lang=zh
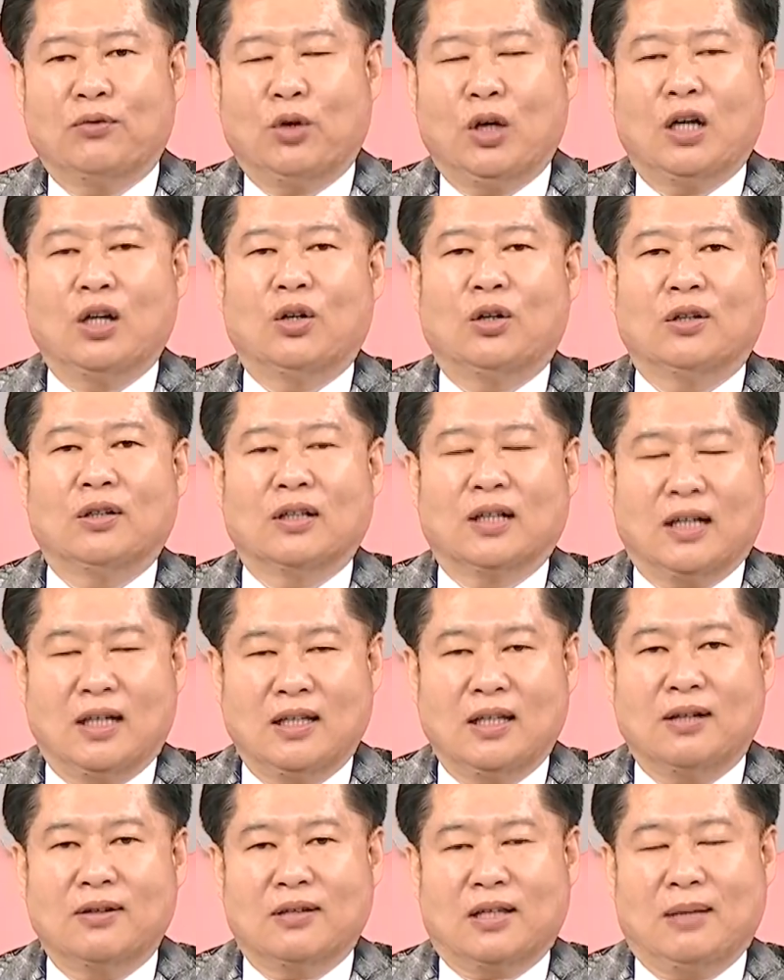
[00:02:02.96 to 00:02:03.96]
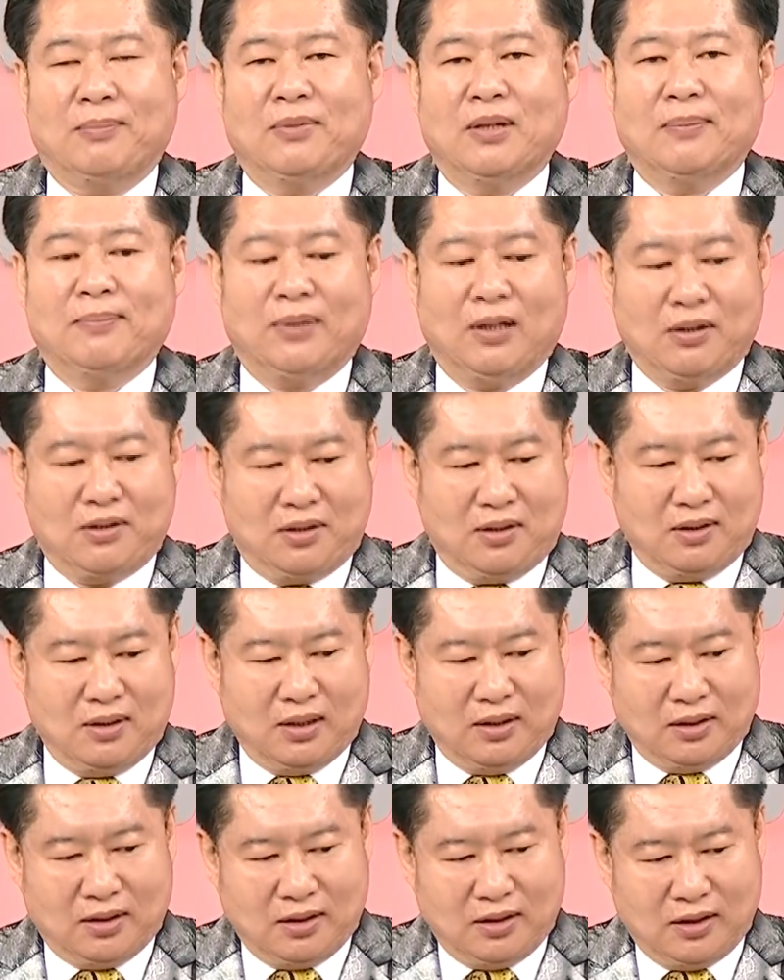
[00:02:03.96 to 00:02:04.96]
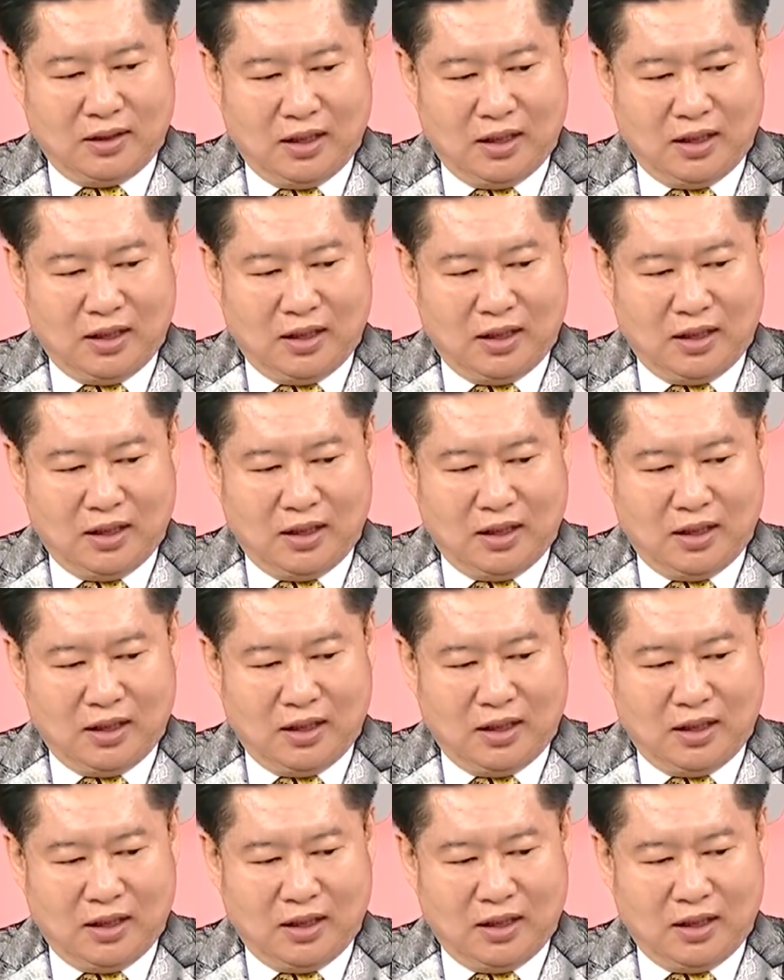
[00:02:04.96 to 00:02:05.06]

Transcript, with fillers: 万红看到三篇报纸，好，这